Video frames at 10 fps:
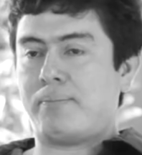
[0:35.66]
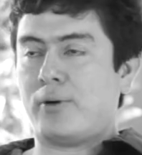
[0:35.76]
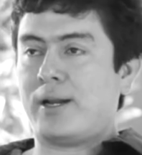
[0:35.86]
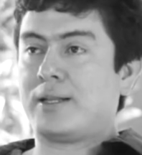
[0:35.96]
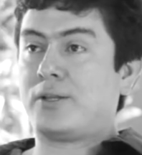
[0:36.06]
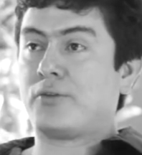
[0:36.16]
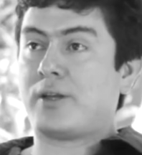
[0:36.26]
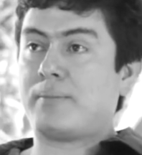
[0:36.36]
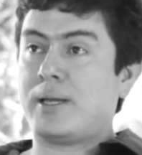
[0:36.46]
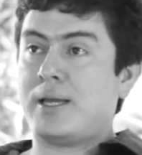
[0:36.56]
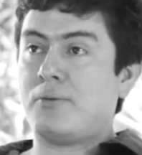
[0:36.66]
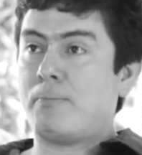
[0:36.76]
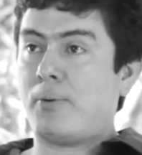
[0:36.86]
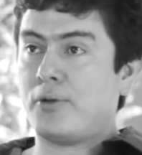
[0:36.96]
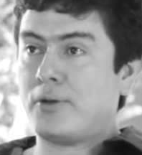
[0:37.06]
poner al tío Sam en un
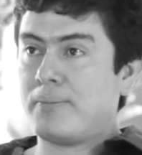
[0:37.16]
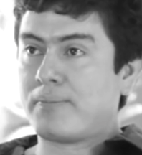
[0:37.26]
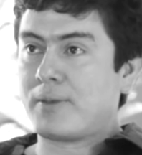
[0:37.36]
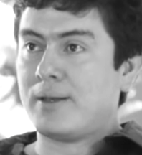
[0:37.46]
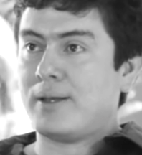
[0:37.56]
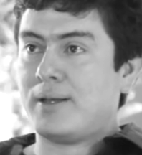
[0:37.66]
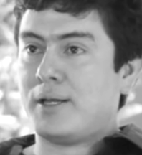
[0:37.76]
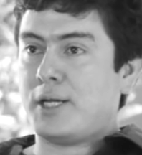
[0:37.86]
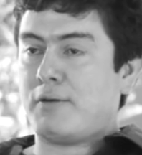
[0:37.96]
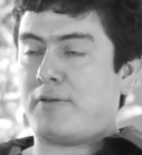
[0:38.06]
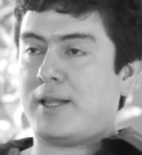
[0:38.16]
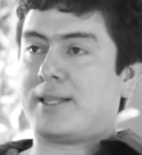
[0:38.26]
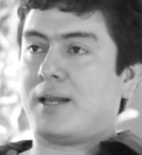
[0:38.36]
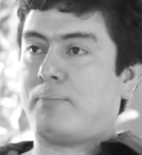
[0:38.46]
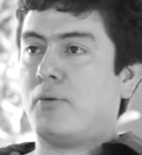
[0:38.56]
podio
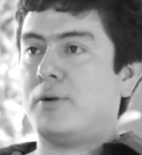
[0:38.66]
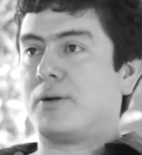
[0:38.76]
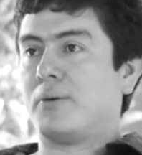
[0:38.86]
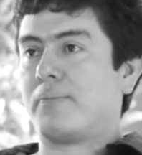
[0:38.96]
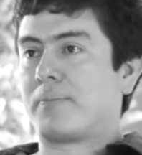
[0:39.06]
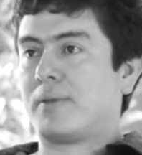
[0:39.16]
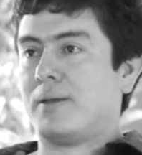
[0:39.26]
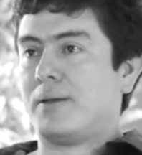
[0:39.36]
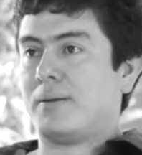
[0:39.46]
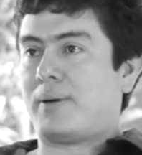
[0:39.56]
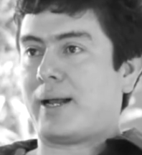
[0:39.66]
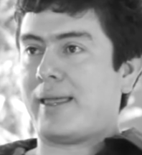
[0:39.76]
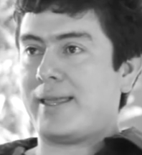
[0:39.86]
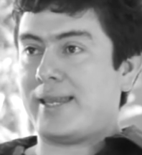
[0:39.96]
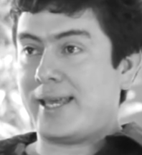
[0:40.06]
frente al público para
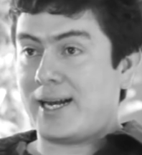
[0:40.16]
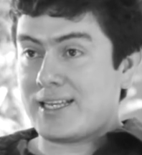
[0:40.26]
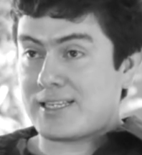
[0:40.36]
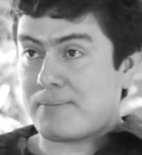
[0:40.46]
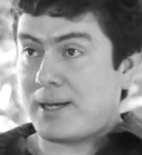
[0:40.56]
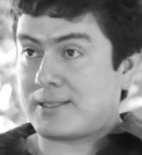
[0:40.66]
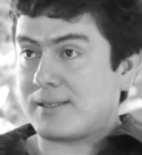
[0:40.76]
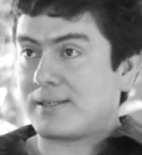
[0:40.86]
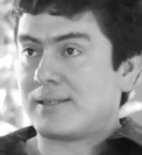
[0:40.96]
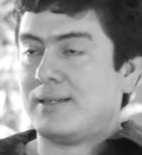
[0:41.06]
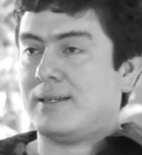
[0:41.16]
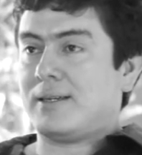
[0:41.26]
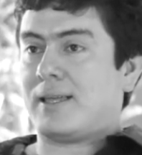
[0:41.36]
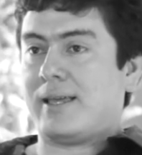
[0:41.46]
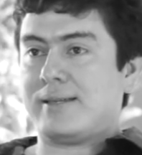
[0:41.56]
que dirigiera las masas,
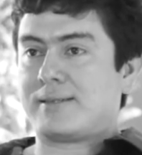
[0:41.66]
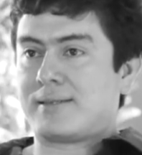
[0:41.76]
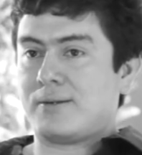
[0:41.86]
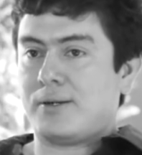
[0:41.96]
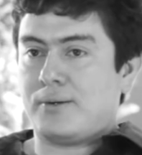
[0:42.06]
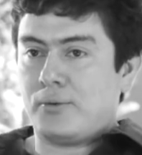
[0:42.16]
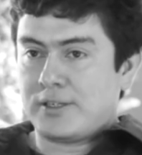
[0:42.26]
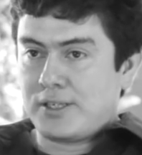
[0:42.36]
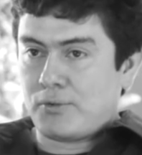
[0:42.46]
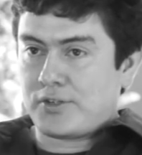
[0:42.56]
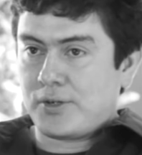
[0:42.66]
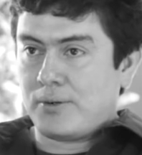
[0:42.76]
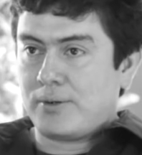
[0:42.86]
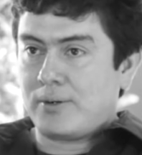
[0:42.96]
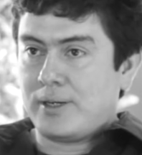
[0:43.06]
que es una
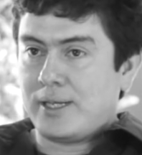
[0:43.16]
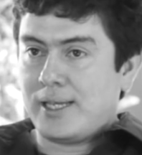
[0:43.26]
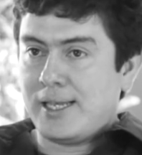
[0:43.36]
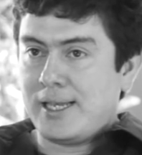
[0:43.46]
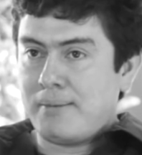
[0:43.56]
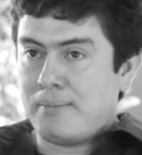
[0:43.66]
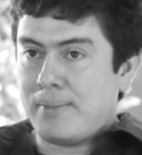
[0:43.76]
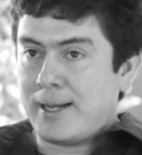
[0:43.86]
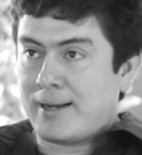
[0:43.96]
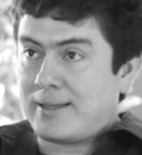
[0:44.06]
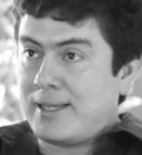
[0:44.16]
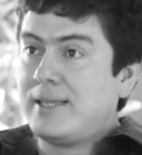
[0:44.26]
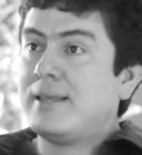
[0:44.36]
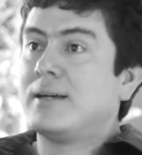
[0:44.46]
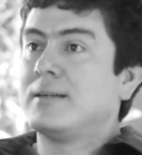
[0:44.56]
situación
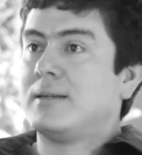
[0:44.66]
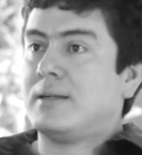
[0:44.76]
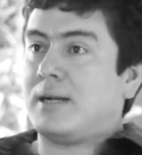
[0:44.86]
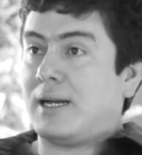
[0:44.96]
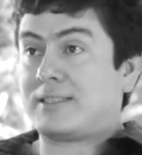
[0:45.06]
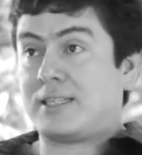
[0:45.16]
invertida a la